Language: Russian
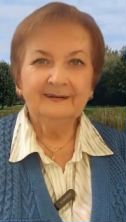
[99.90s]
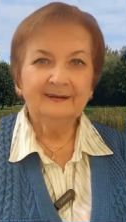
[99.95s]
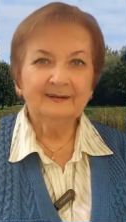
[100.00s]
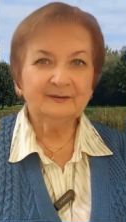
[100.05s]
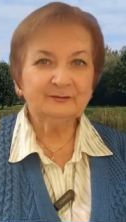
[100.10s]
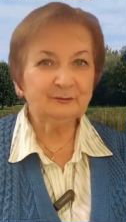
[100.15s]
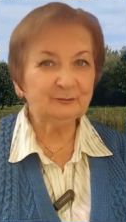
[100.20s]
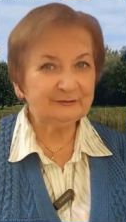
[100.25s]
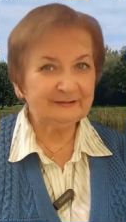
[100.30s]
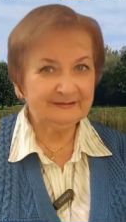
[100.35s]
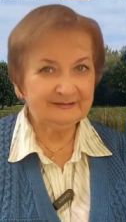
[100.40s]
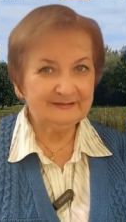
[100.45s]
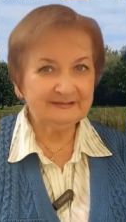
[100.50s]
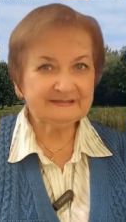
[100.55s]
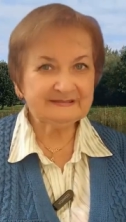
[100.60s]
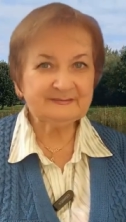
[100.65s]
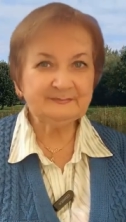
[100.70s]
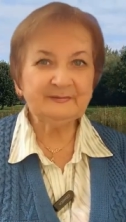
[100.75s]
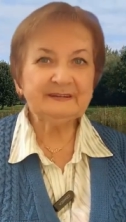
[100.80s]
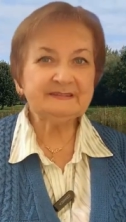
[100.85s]
Кто-то
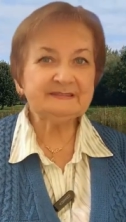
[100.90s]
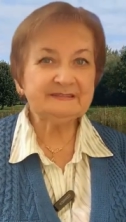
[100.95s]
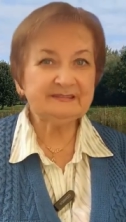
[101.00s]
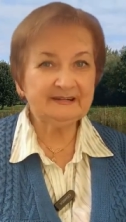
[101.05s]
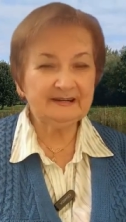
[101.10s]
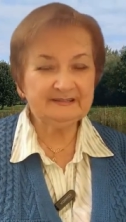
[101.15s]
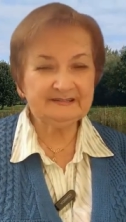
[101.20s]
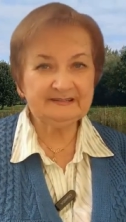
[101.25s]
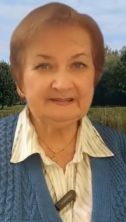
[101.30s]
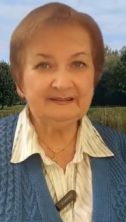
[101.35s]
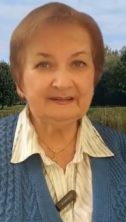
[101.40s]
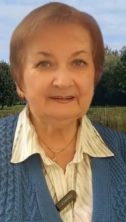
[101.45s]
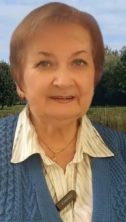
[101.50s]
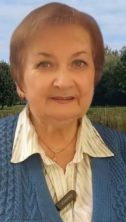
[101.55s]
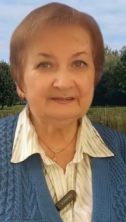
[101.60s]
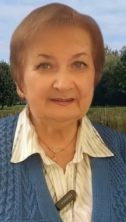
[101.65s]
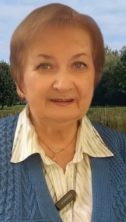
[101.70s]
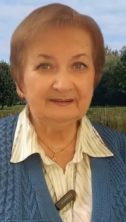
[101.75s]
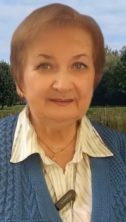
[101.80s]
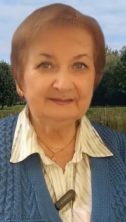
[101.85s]
из моих зрителей
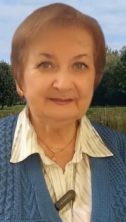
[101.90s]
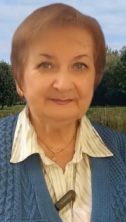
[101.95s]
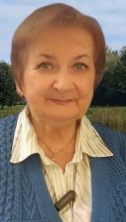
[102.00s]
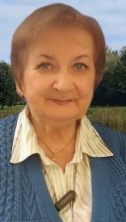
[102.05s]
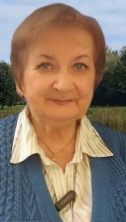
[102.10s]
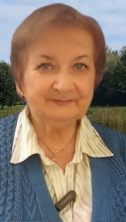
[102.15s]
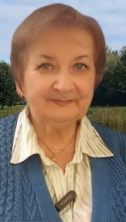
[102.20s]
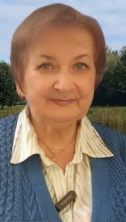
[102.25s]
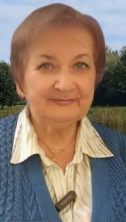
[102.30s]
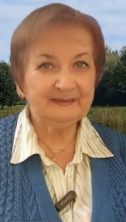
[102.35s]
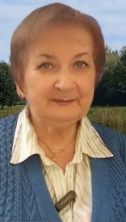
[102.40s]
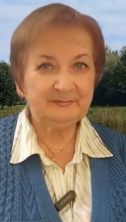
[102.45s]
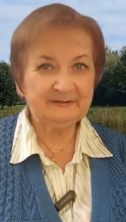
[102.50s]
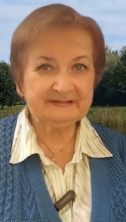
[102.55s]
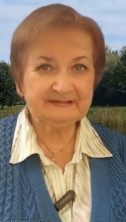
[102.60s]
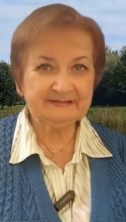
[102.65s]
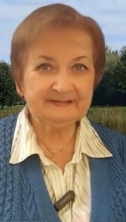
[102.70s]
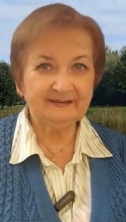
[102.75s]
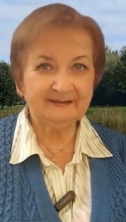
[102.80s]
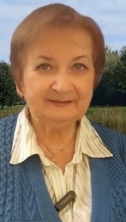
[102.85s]
канала
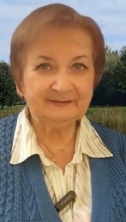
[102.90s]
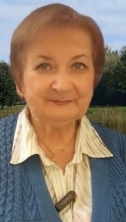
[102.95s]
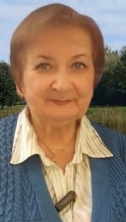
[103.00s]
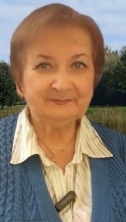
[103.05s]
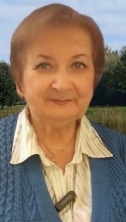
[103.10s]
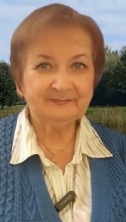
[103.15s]
написал,